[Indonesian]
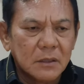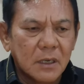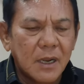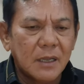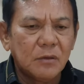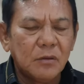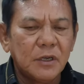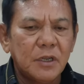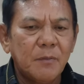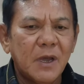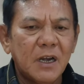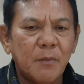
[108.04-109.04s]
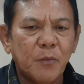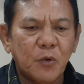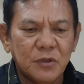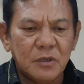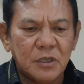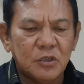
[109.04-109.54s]
Tergantung di mana
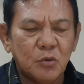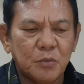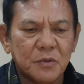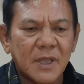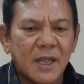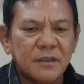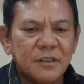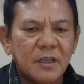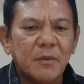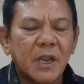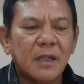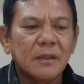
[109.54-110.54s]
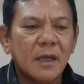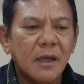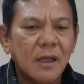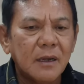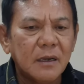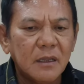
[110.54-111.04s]
posisi substansi yang mereka
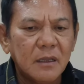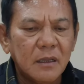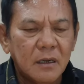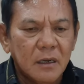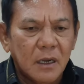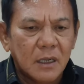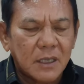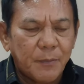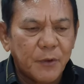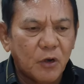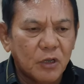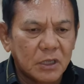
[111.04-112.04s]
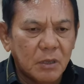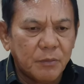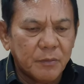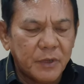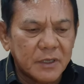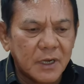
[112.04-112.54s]
tangani. Tapi kalau kita
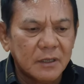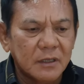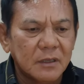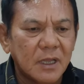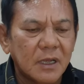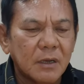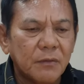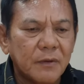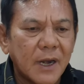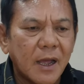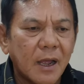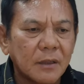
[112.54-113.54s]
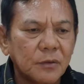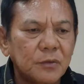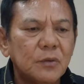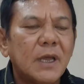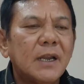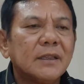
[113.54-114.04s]
berbicara tentang kewenangan itu
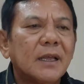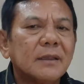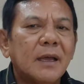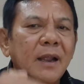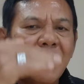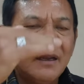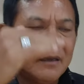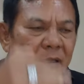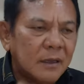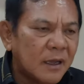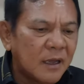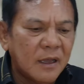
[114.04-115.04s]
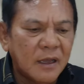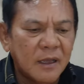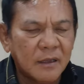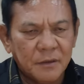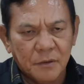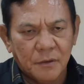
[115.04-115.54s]
sudah ada tatarannya,
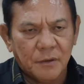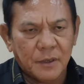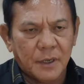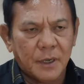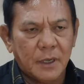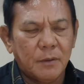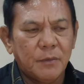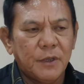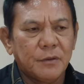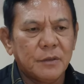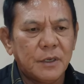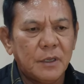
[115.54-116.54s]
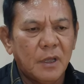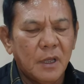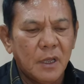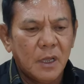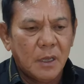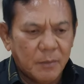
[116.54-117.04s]
itu loh. Kira-kira begitu.
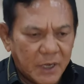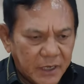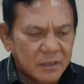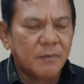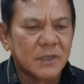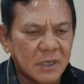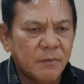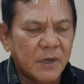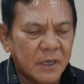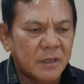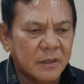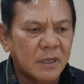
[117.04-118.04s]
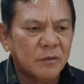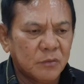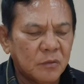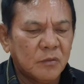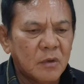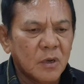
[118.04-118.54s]
Jadi mari sama-sama kita
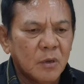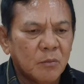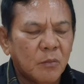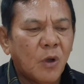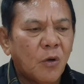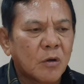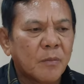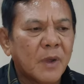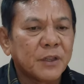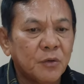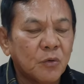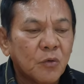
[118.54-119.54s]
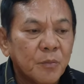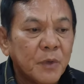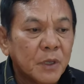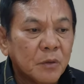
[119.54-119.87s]
untuk menghormati hukum